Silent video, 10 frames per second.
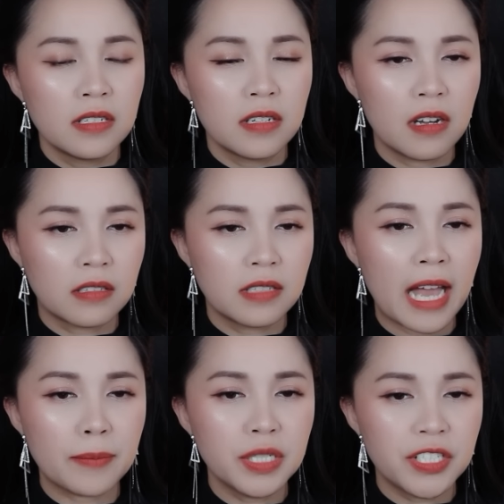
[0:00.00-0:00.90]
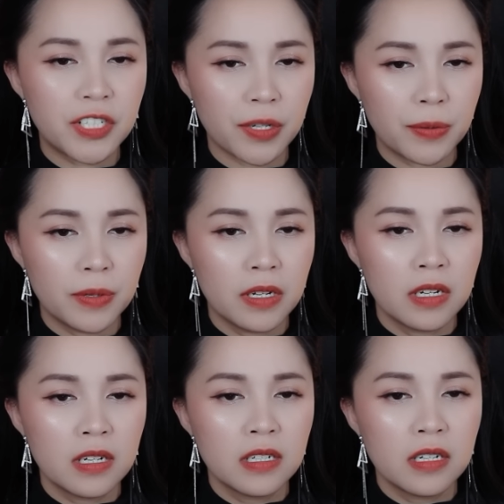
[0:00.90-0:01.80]
Hơn 20 triệu.
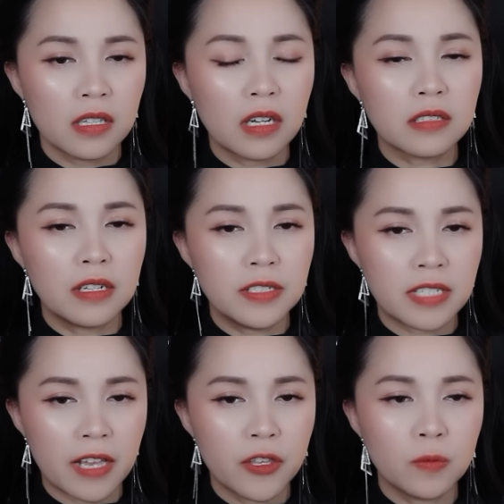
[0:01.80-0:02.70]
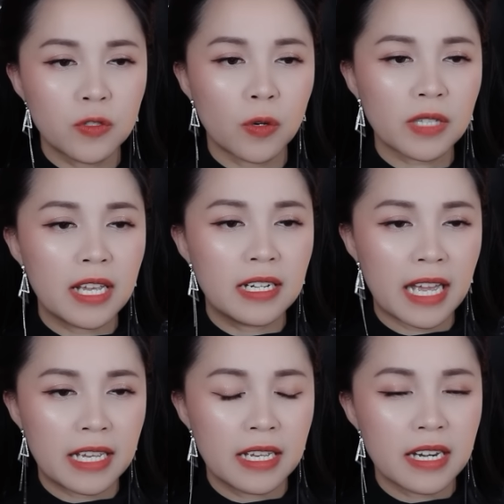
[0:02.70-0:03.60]
Tân định sẽ dùng số tiền
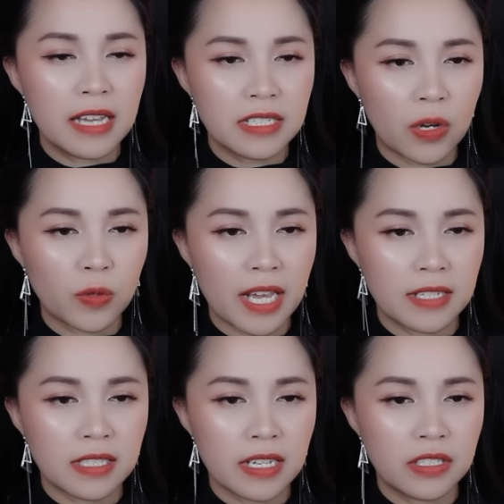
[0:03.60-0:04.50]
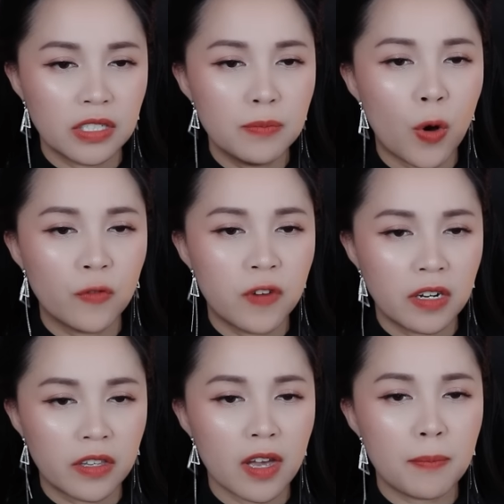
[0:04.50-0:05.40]
này để sau này xây sửa mộ
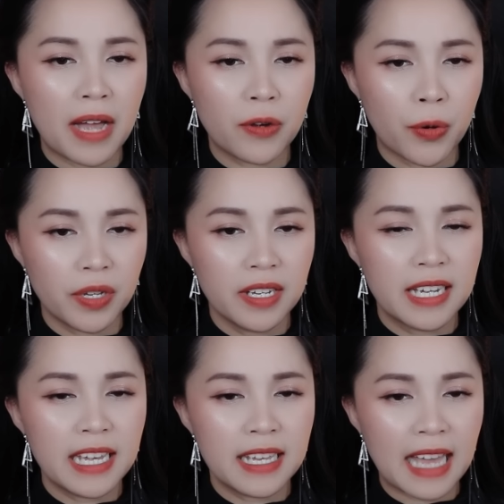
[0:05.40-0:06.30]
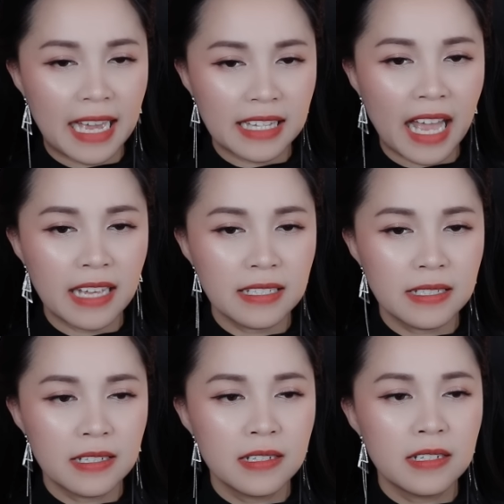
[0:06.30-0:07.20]
phần cho bà nội khi cải tán.
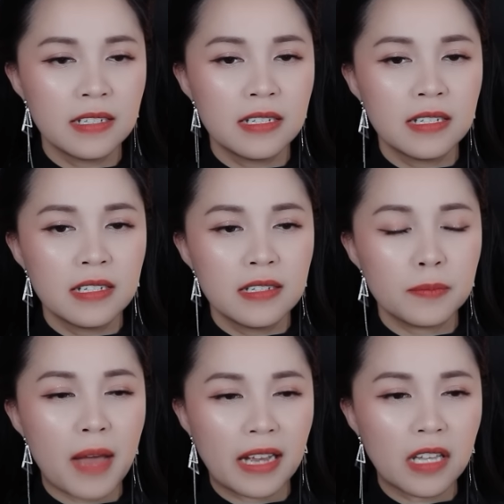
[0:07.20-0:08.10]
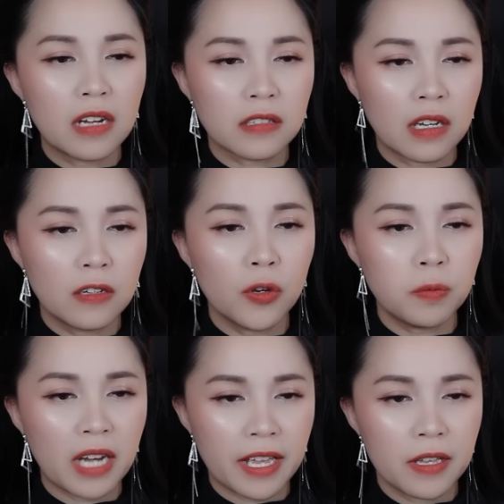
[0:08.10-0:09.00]
Bản thân Tân lúc
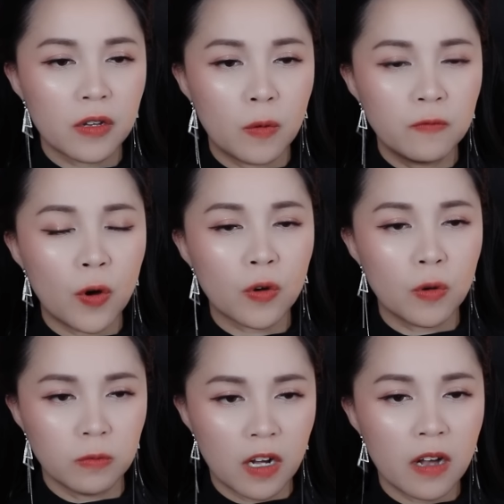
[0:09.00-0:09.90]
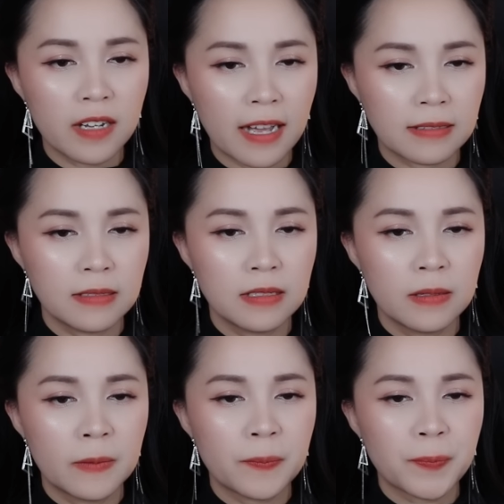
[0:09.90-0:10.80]
này cũng vô cùng khó khăn.
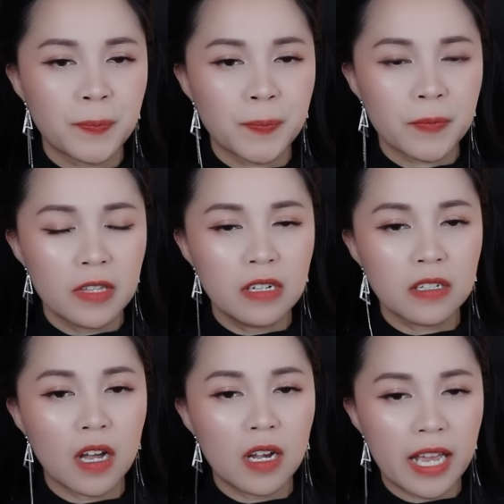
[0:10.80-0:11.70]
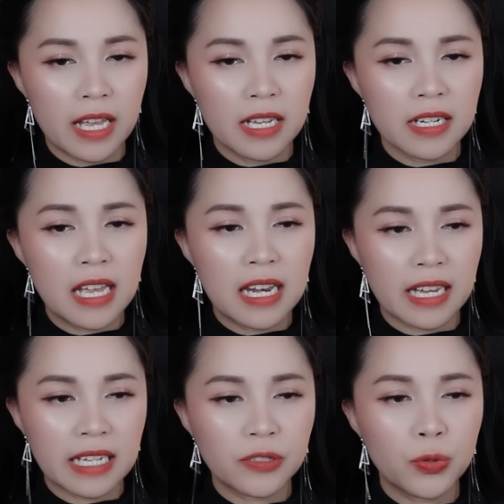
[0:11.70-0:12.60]
Nhưng có lẽ đây là
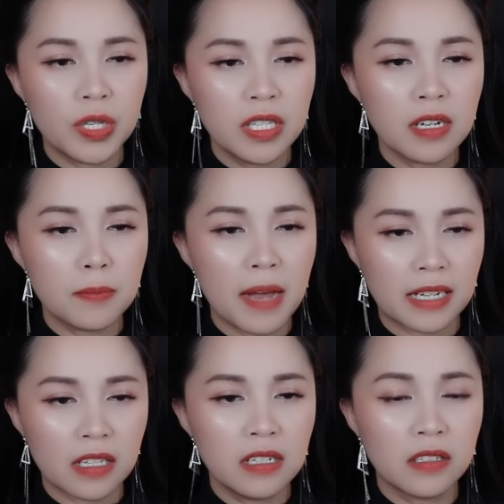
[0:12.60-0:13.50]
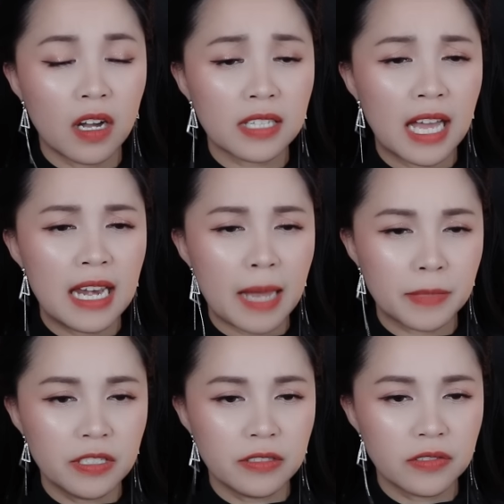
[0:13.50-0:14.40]
cách duy nhất mà Tân có thể làm
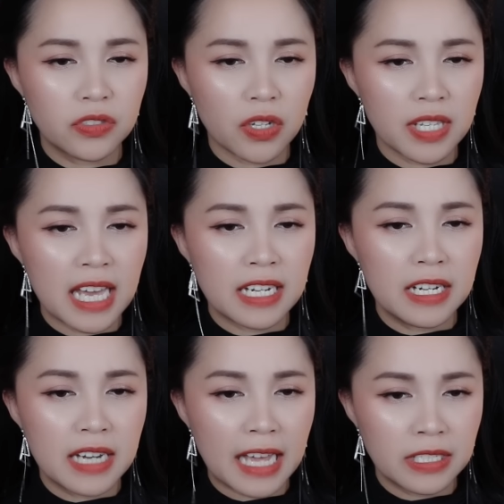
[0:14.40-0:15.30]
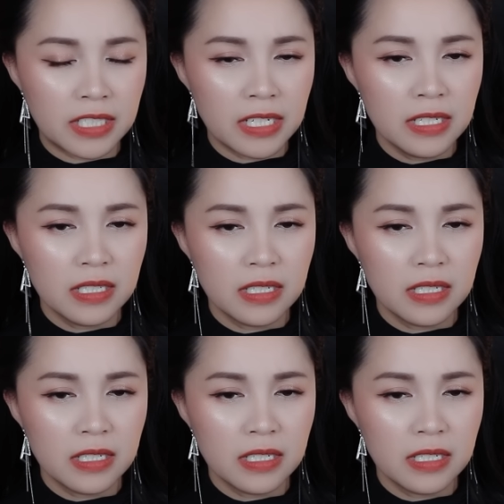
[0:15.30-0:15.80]
được cho gia đình anh chính.